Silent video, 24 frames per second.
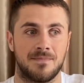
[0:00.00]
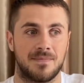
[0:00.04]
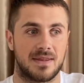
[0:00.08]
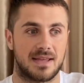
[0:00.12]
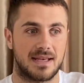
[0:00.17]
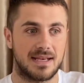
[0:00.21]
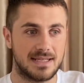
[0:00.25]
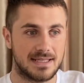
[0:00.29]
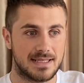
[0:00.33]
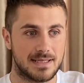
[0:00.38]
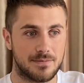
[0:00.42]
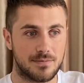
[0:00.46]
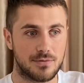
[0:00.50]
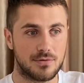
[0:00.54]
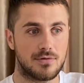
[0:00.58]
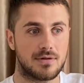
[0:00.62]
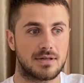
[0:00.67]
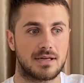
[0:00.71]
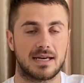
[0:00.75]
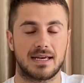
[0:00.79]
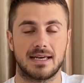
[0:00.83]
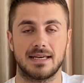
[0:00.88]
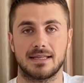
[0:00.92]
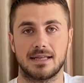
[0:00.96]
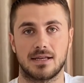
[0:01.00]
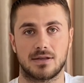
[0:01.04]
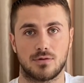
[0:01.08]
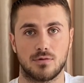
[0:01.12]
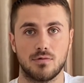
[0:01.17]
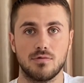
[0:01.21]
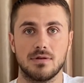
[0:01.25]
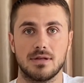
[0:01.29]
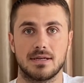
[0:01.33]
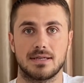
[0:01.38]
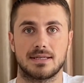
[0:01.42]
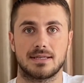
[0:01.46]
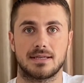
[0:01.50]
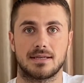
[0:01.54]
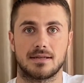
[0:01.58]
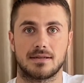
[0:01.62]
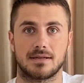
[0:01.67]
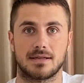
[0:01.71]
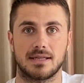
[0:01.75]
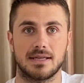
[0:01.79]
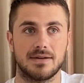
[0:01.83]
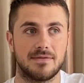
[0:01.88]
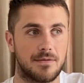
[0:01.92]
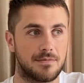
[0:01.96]
Если будут какие-то трудности,
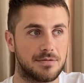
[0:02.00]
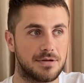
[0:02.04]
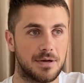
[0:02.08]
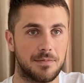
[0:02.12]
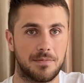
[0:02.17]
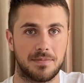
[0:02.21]
то ты вообще